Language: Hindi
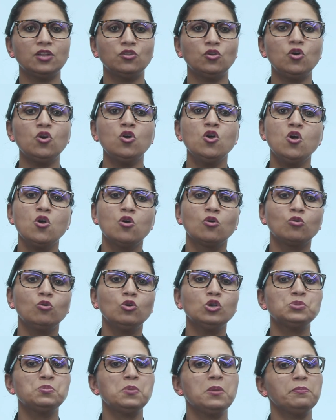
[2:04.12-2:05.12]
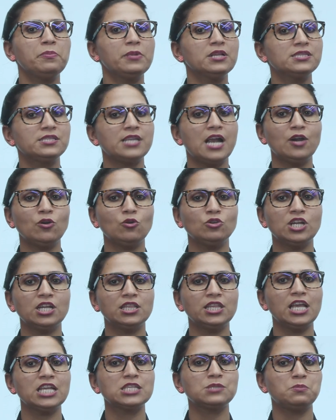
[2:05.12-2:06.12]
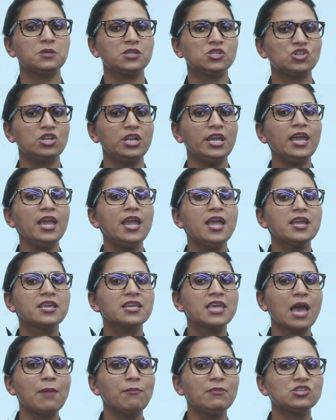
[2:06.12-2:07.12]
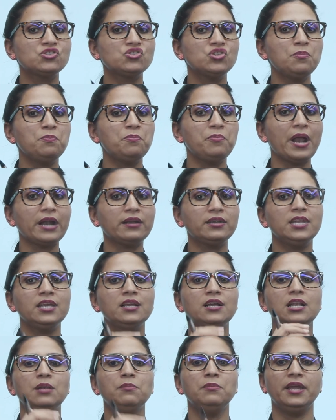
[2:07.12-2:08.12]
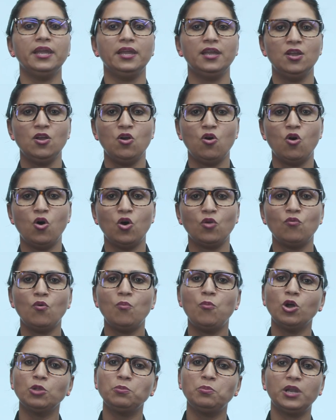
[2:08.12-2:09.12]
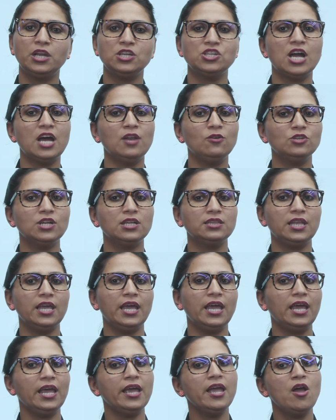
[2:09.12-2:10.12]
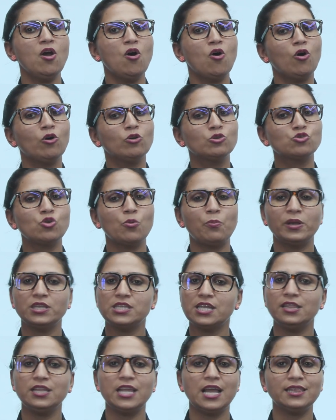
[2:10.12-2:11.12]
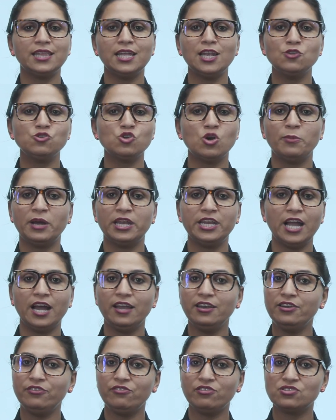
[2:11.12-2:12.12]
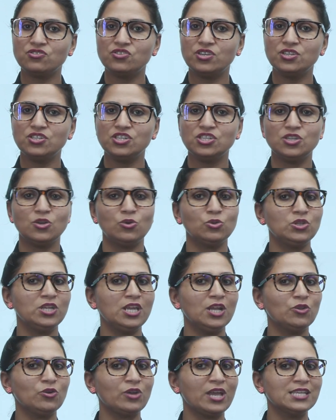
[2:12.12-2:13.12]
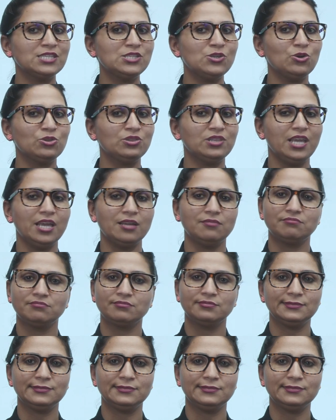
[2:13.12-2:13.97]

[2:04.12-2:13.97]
के तो गूज पिंपल स्टार्ट हो जाते हैं स्पेशली केमिस्ट्री प्रैक्टिकल में और वो बहुत परेशान हो जाता है और उसको पसंद नहीं आता ना जो हमारी अनइंटरेस्टेड चीज़ें होती हैं तो कैसी होती है